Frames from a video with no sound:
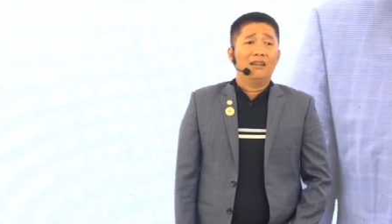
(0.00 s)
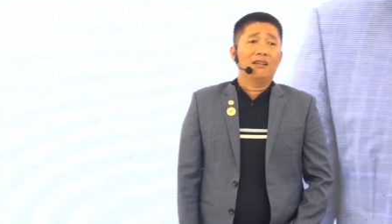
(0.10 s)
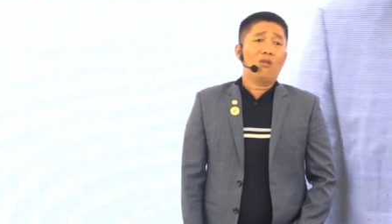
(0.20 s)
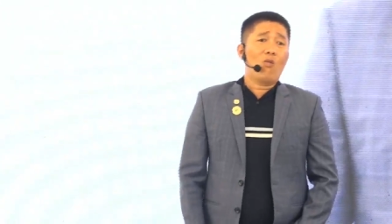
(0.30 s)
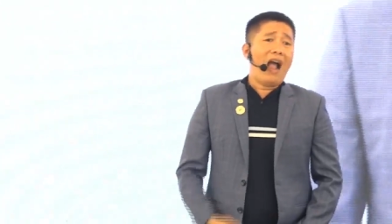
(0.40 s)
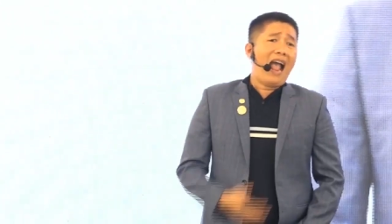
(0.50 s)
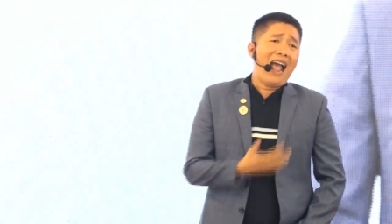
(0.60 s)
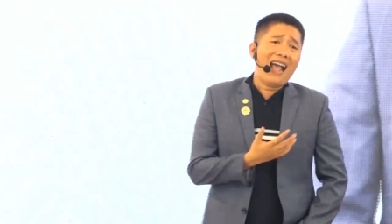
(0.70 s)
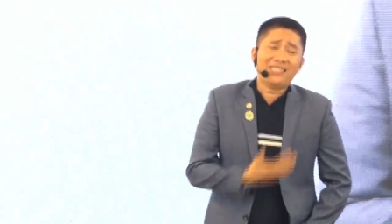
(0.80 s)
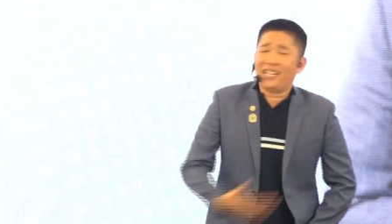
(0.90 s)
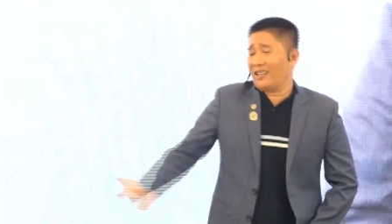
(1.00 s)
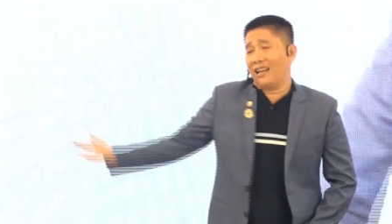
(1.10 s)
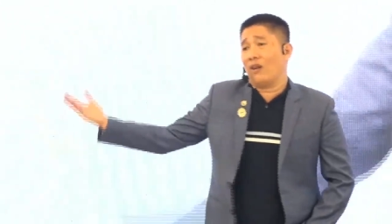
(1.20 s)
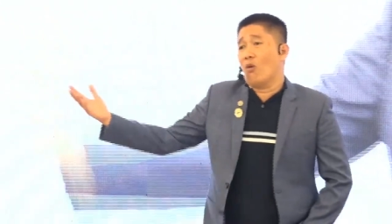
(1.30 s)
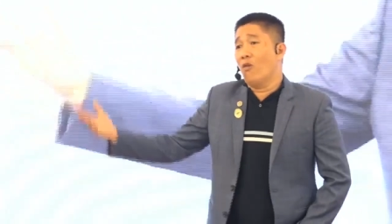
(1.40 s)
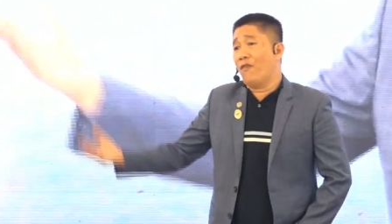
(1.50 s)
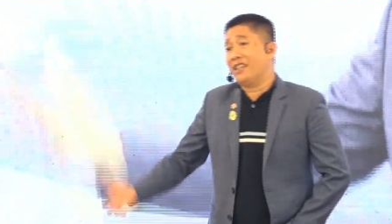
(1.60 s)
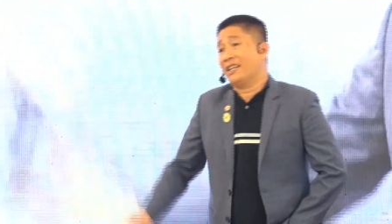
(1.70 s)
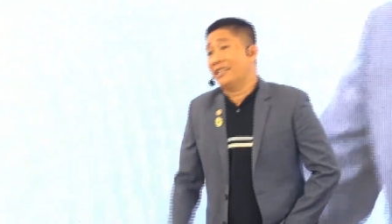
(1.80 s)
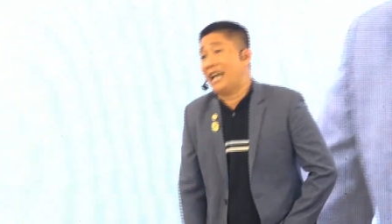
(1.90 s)
nó quá sức là uổng phí
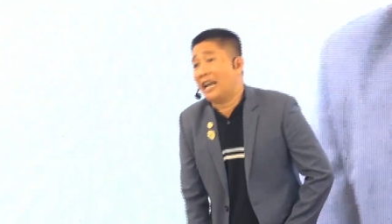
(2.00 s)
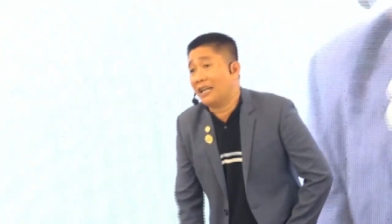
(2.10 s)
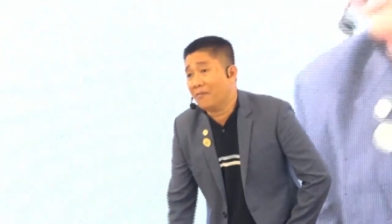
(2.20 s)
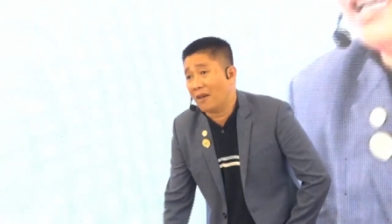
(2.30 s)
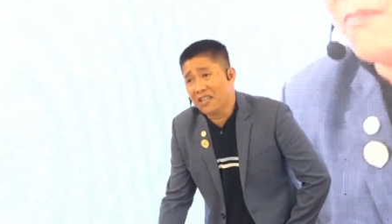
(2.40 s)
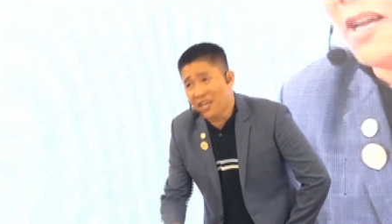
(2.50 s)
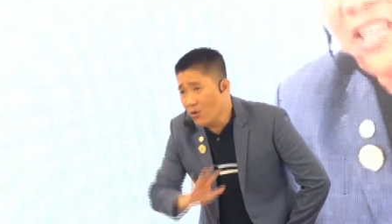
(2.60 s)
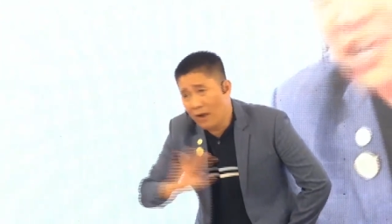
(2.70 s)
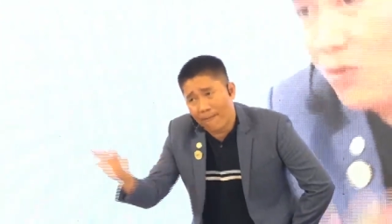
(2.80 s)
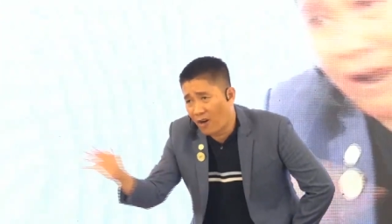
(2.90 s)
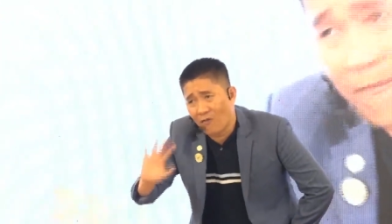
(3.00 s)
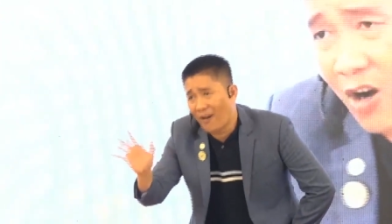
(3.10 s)
thời gian đi mà nhiều năm không phát